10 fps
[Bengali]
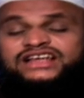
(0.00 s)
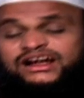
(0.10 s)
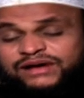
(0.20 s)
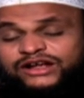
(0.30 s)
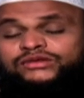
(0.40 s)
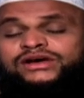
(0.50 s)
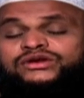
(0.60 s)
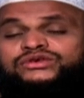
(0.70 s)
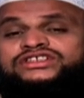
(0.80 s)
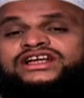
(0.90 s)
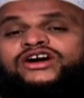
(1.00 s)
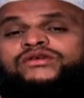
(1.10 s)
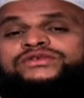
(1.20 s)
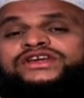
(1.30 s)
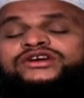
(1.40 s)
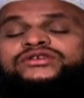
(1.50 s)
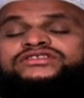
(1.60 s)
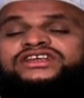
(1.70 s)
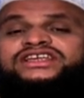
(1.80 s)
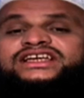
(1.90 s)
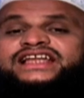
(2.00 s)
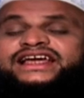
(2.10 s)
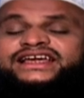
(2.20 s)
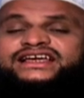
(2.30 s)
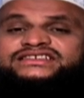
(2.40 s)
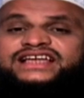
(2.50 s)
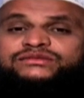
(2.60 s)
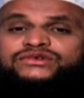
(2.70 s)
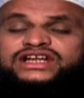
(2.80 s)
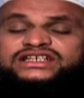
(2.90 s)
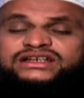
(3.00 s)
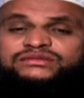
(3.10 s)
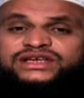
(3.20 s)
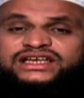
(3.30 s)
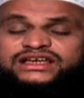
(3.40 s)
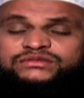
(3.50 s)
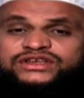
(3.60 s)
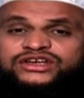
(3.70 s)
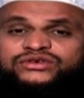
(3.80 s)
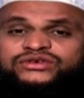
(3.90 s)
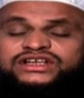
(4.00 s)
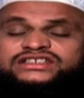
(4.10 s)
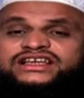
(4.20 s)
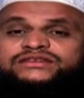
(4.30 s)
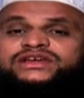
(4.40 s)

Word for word: যারা ভালো মানুষ তারাও বিয়ে করতে গিয়ে দেখে যে এমন একটা মেয়েকে বিয়ে করি যে